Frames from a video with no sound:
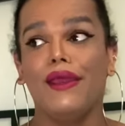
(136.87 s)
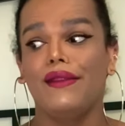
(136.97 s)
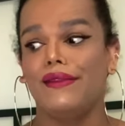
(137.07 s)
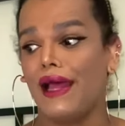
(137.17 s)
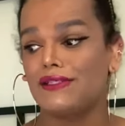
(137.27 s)

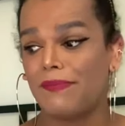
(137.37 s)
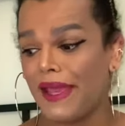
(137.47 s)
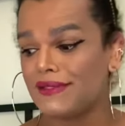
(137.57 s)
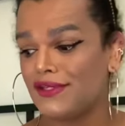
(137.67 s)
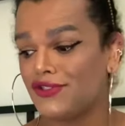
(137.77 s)
nas
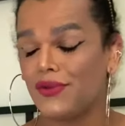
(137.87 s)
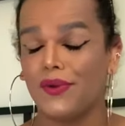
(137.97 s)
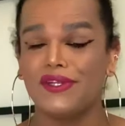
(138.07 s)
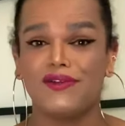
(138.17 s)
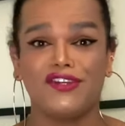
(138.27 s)
peças
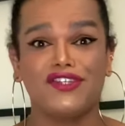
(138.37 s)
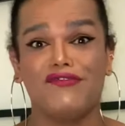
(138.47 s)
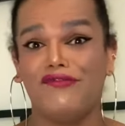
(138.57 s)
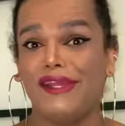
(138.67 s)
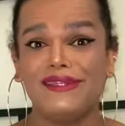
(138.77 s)
todas, eu acho que
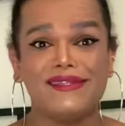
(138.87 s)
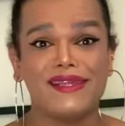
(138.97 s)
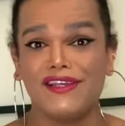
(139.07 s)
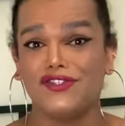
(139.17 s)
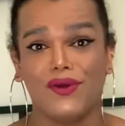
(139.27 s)

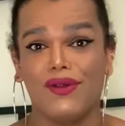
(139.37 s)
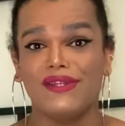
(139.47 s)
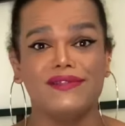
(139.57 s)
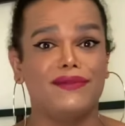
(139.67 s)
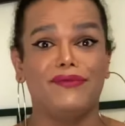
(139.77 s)
26
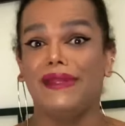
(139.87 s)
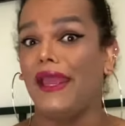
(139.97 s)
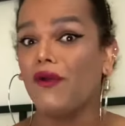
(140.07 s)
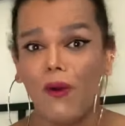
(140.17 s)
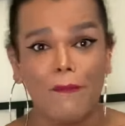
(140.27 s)
dólares, então
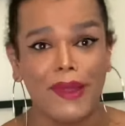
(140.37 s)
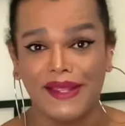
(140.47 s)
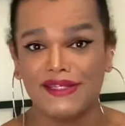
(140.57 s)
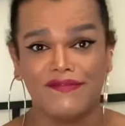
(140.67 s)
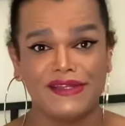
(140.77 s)
nem
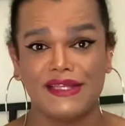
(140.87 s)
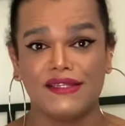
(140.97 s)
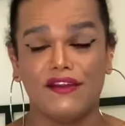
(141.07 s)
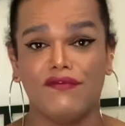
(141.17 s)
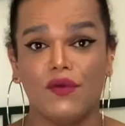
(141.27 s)
compensa fazer
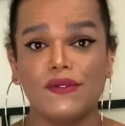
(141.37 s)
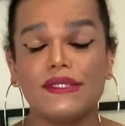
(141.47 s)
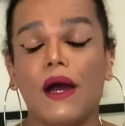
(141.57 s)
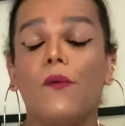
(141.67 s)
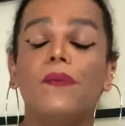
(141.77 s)
essa
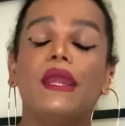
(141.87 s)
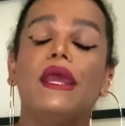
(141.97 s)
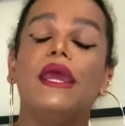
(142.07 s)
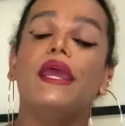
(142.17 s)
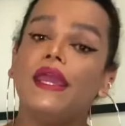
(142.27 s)
devolução.
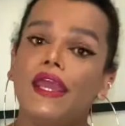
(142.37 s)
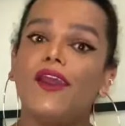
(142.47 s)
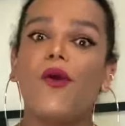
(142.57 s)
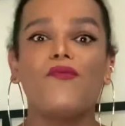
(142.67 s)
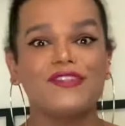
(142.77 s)
E
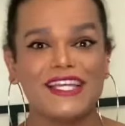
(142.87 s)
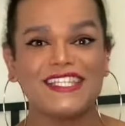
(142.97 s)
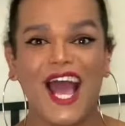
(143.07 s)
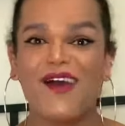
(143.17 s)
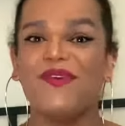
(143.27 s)
como vocês
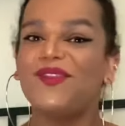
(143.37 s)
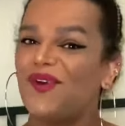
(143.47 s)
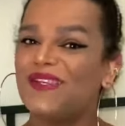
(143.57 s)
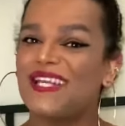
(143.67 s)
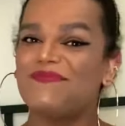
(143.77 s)
sabem,
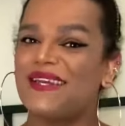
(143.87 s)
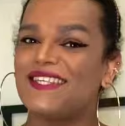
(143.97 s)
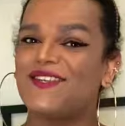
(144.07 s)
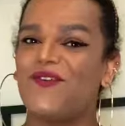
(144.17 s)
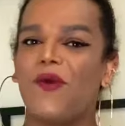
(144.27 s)
todas as
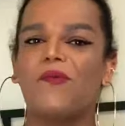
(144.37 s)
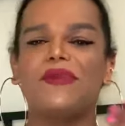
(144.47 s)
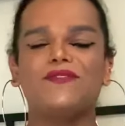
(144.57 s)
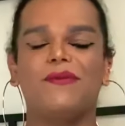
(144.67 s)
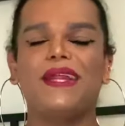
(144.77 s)
peças que eu compro,
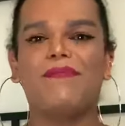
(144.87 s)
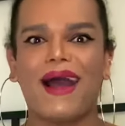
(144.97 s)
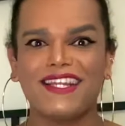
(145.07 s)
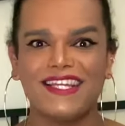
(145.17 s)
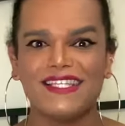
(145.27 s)
principalmente a
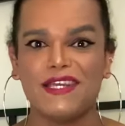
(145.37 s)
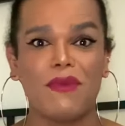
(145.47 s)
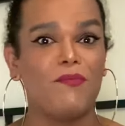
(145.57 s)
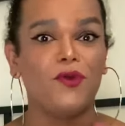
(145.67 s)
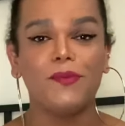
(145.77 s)
parte de cima,
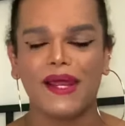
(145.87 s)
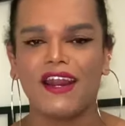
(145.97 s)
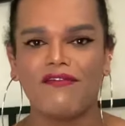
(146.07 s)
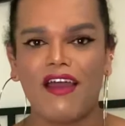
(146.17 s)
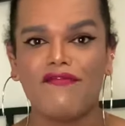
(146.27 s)
é muito pra
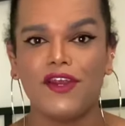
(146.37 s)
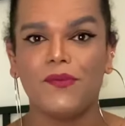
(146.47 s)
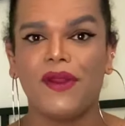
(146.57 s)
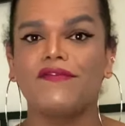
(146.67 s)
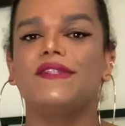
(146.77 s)
gravar vídeo
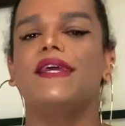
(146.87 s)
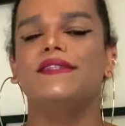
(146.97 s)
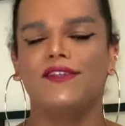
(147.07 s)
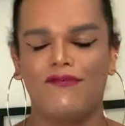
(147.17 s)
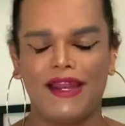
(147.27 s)
pra vocês.
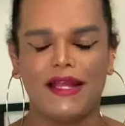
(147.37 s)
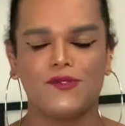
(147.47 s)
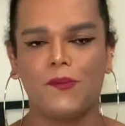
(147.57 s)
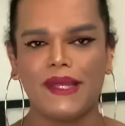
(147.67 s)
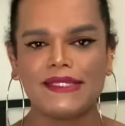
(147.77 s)
Então vai dar
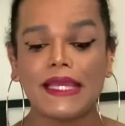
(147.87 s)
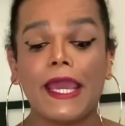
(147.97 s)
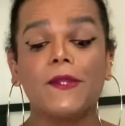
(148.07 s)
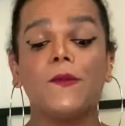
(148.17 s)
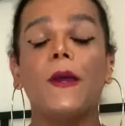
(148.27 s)
super
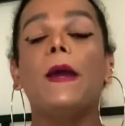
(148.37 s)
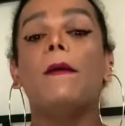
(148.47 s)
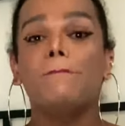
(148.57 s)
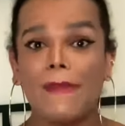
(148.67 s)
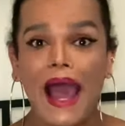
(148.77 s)
certo.
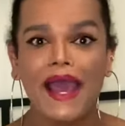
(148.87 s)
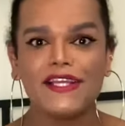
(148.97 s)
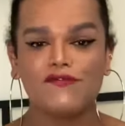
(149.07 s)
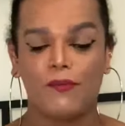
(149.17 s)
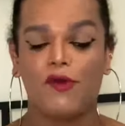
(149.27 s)

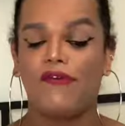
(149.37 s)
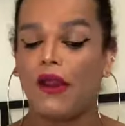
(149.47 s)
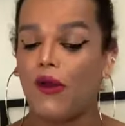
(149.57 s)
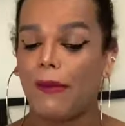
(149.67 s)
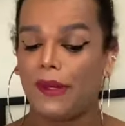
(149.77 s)
Mas vou provar
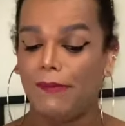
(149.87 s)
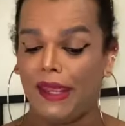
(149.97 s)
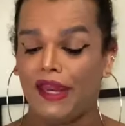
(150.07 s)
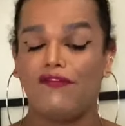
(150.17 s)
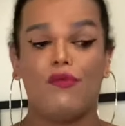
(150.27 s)
logo a
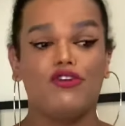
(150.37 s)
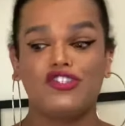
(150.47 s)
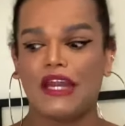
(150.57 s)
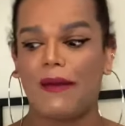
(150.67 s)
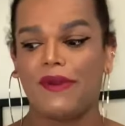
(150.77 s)
primeira, vou
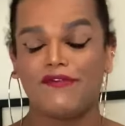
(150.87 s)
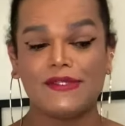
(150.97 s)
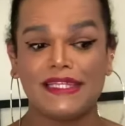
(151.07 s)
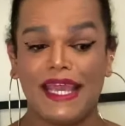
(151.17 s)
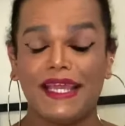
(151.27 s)
mostrar pra
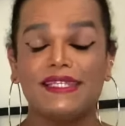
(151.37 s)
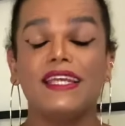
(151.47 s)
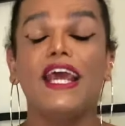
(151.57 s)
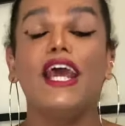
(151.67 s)
vocês.